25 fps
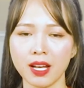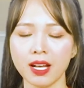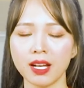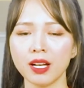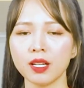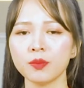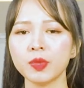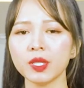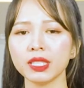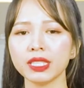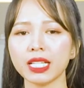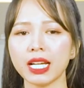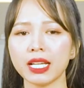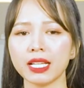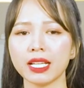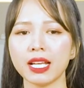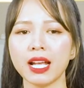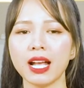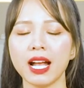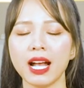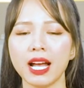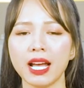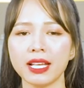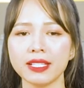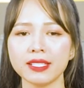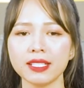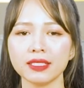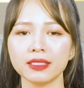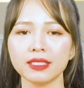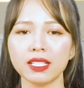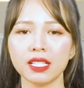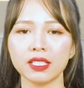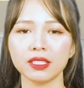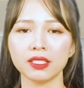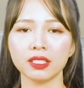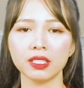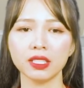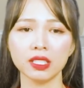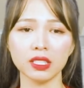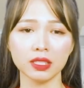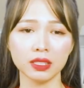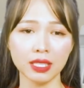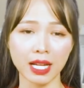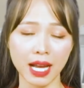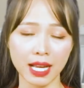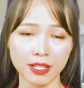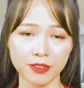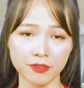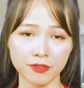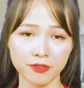Ở bước này, hãy xác định những
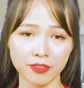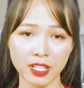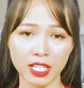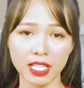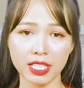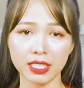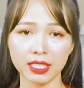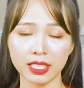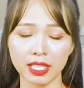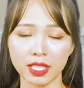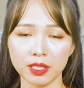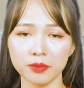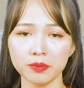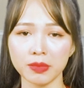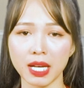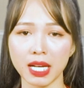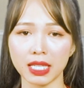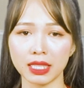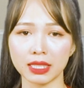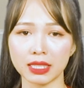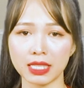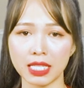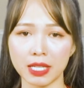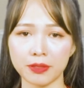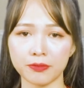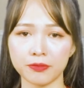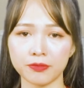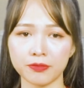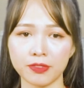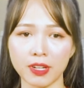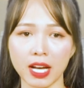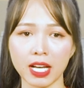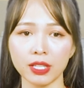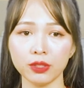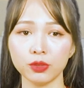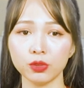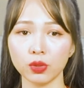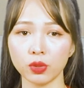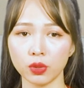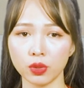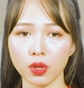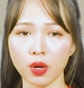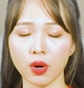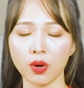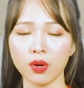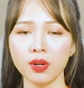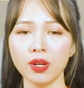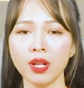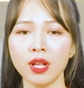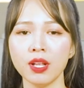hành vi khiến bạn gặp phải thua
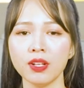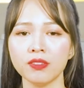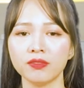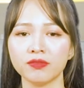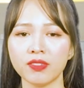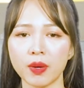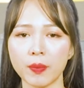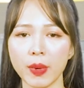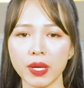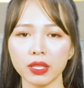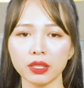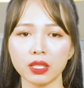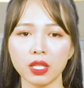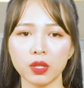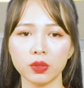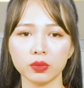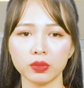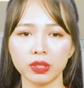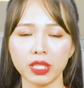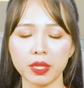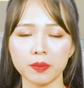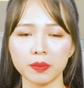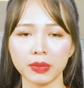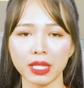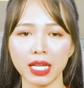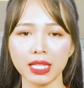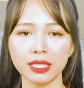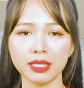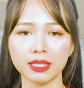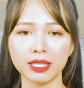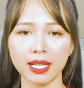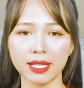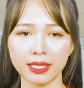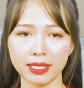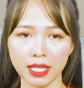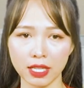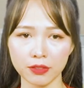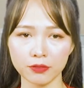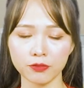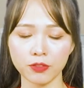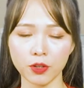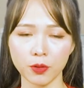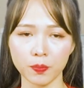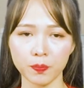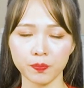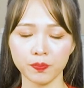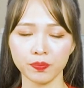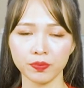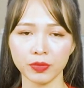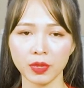lỗ và bắt đầu tìm cách để khắc phục.
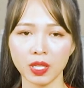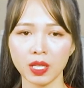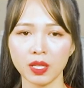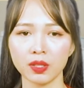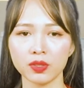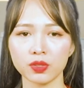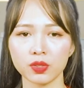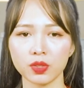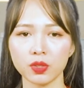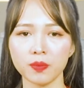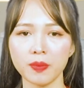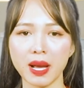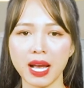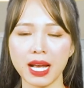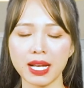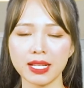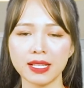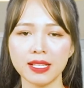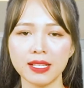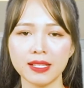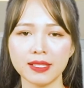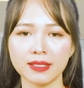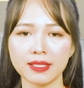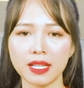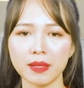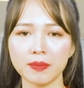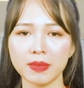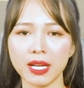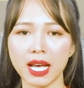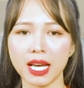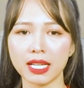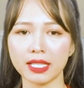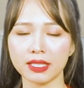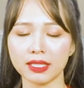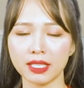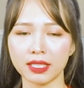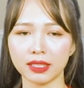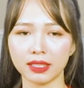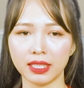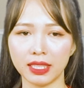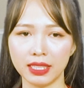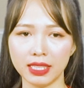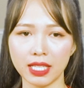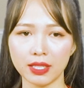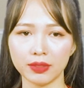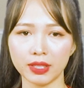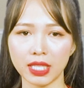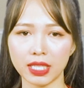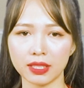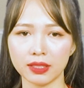Số ba, xem lại nhật ký
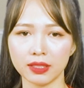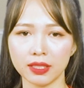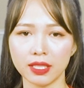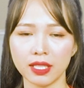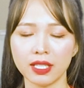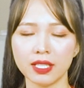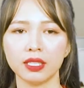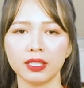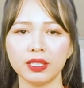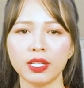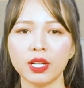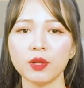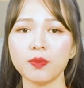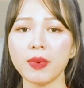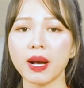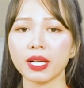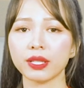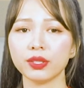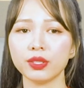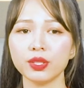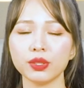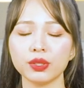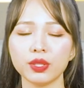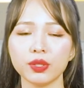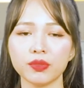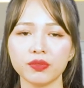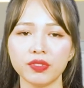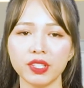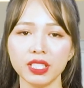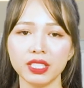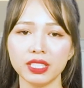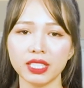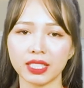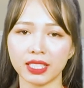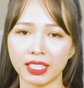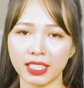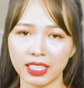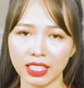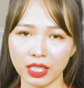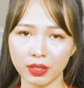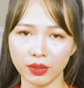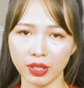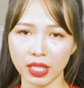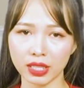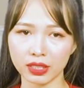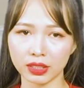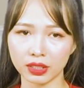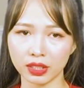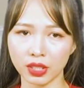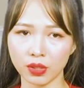giao dịch. Nếu bạn chưa từng viết nhật ký giao
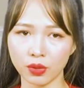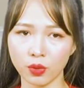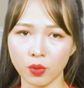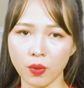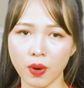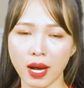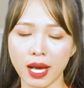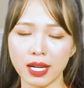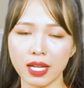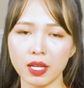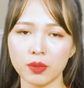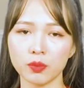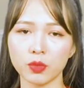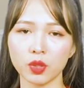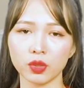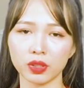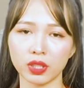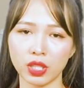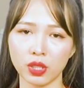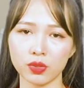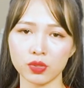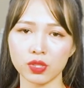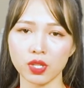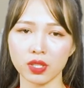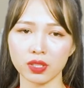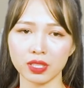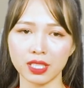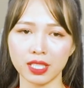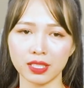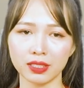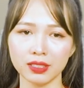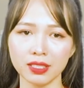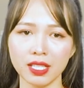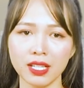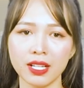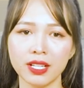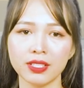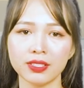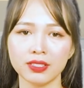dịch thì quả là một thiếu sót lớn.